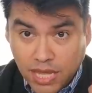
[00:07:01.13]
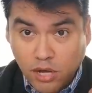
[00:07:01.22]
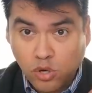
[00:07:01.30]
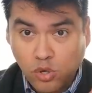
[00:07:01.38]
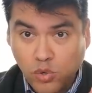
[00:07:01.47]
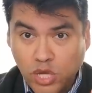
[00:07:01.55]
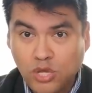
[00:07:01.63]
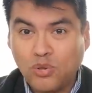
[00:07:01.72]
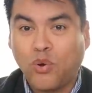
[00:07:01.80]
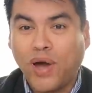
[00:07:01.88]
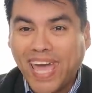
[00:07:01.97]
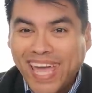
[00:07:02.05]

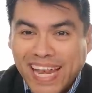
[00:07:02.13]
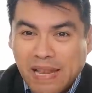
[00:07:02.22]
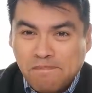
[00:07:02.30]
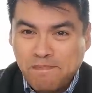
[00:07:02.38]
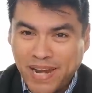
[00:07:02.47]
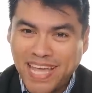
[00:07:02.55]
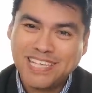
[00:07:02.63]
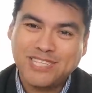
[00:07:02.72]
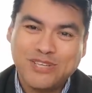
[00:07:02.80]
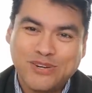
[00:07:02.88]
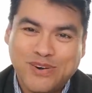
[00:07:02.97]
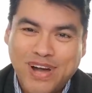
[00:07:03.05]
incluido el
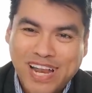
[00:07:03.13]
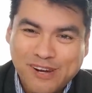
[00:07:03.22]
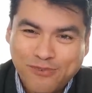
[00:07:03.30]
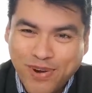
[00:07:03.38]
precio al